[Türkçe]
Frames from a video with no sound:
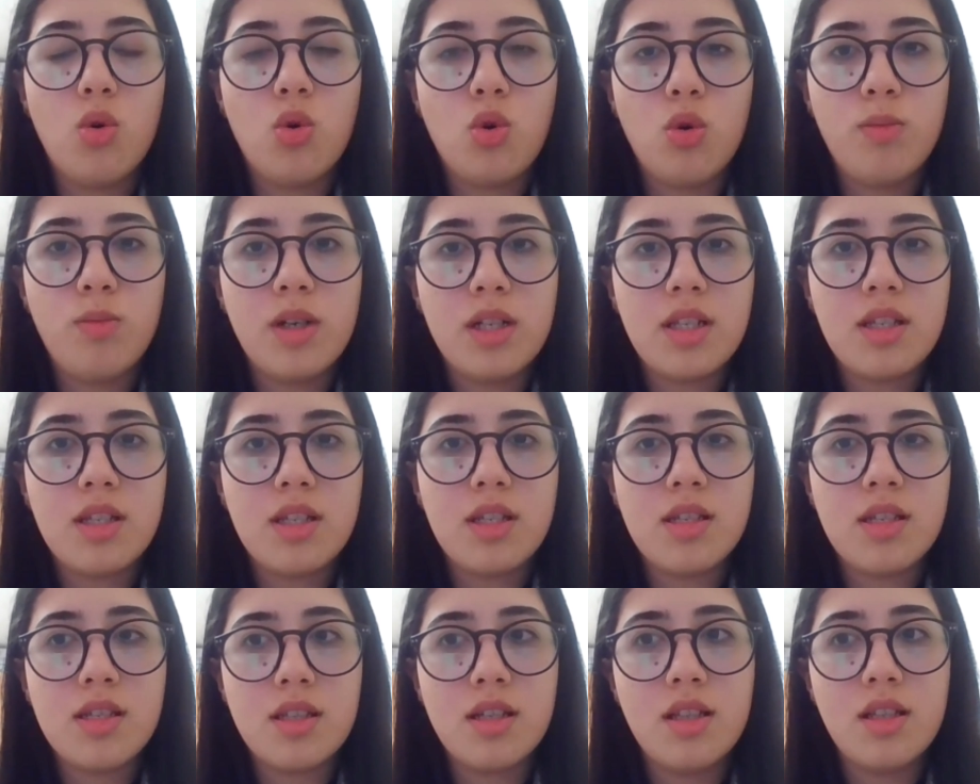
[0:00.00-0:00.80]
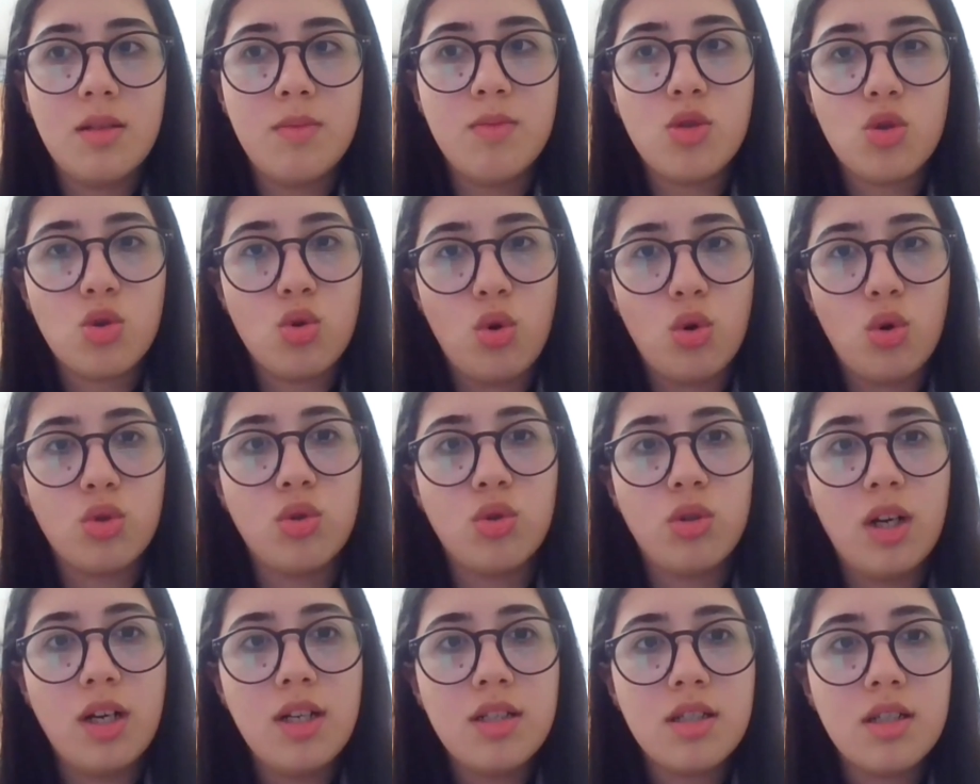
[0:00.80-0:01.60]
okumak istediğimi
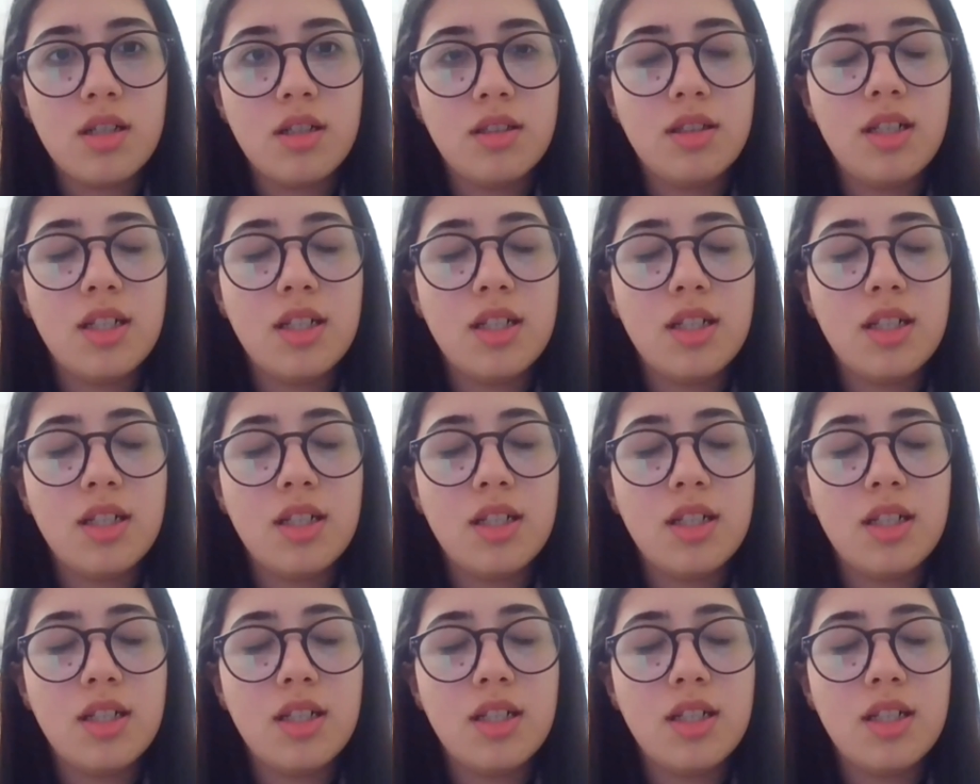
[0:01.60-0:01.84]
sordular.